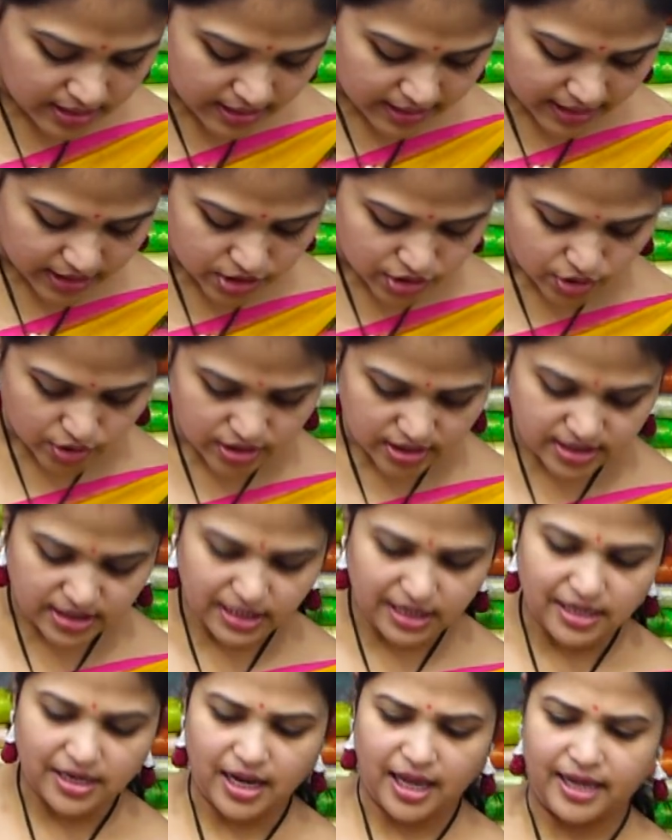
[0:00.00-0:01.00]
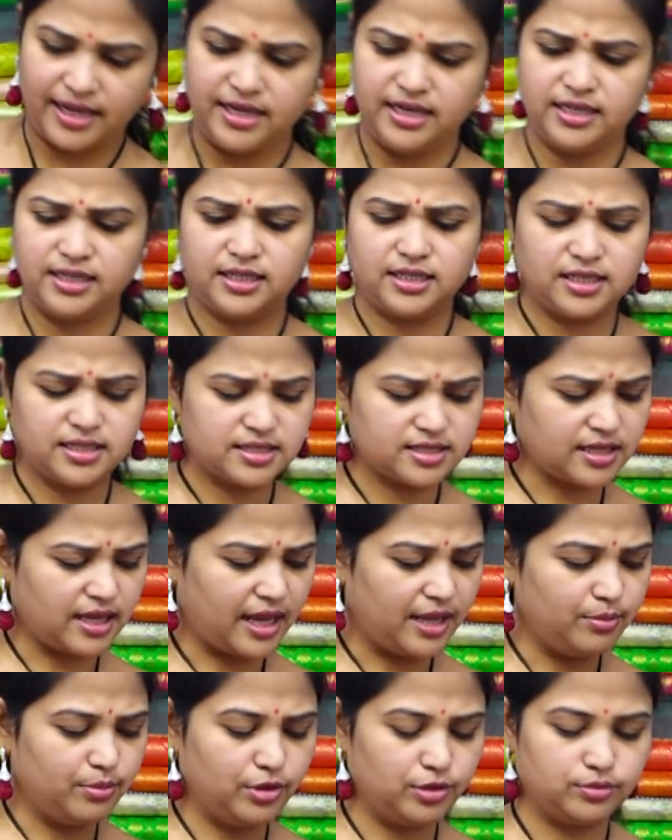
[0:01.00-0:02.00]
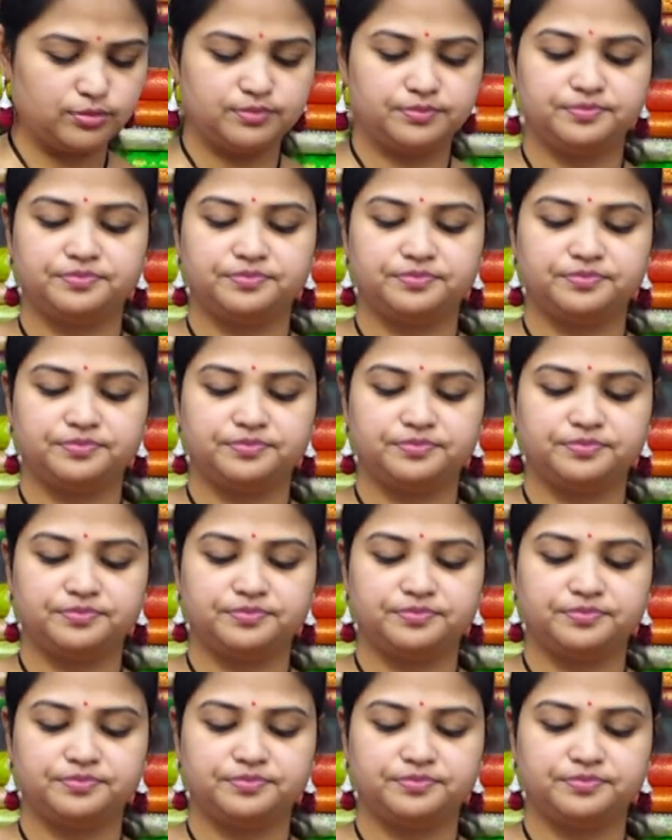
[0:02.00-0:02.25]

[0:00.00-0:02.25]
నెక్స్ట్ వచ్చేసి లైట్ స్కై బ్లూ